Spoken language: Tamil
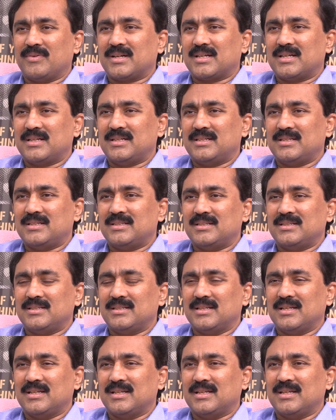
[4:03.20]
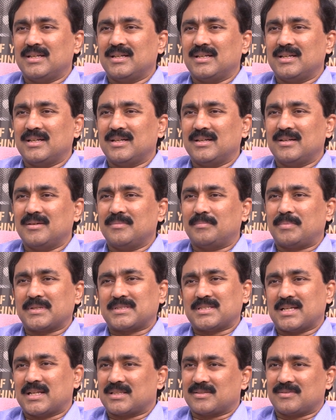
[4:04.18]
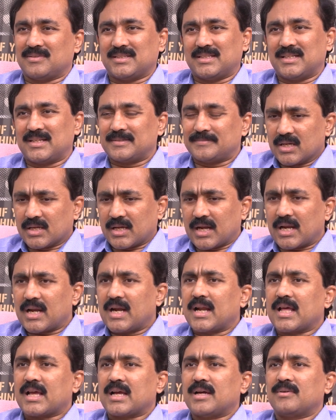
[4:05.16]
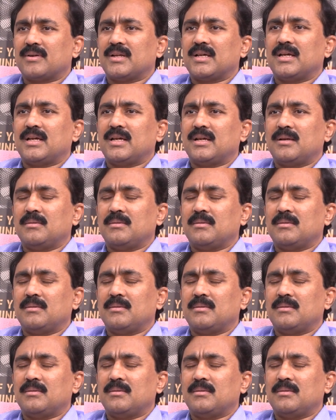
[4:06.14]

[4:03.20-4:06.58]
அவர்கள் பிரச்சாரத்துக்கு வந்தார் கர்நாடகாவில்